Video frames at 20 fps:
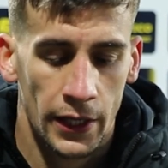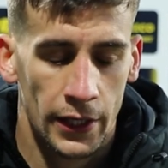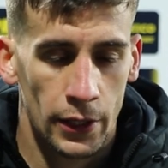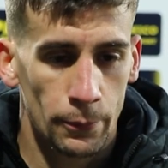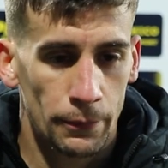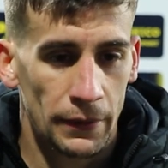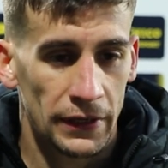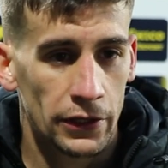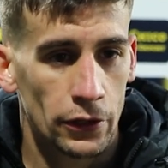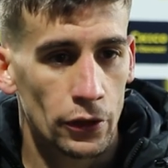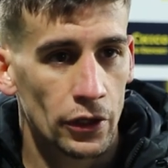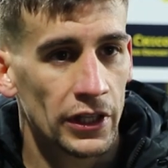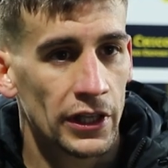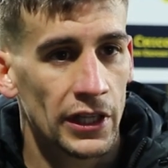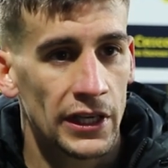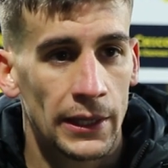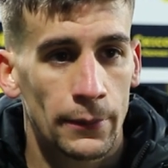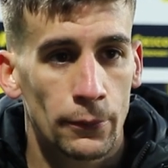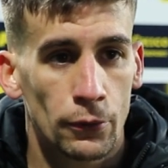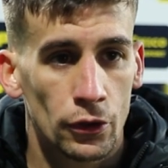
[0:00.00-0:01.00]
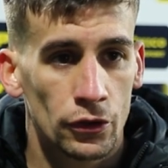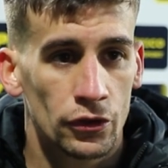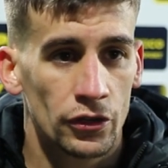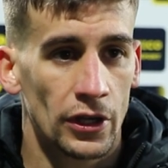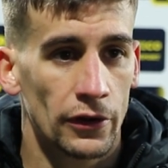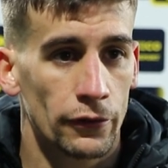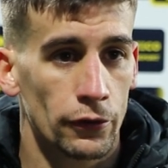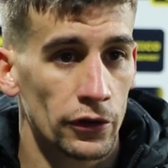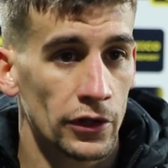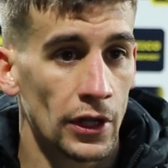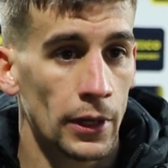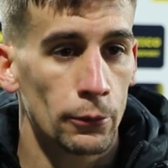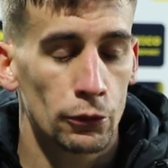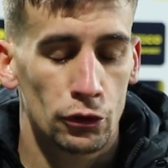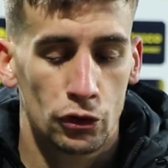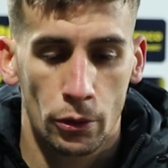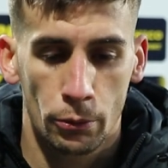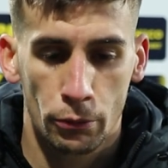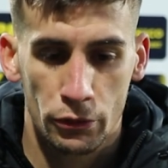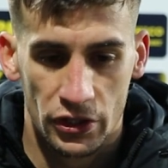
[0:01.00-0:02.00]
Era un partido que teníamos y
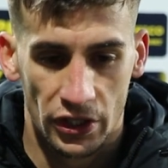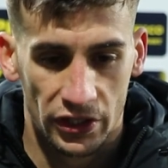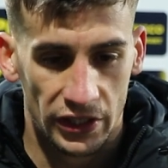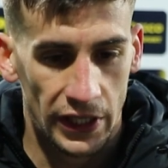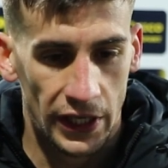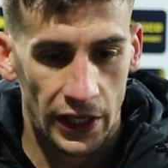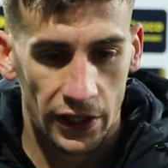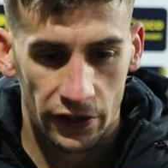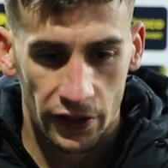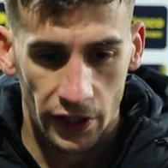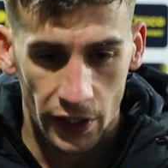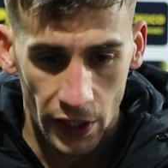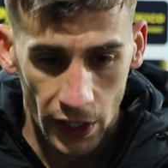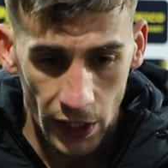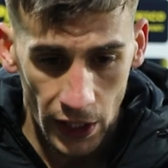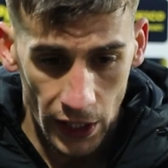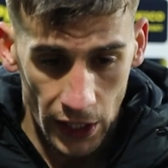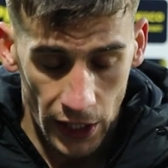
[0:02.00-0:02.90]
afrontábamos con muchas ganas y,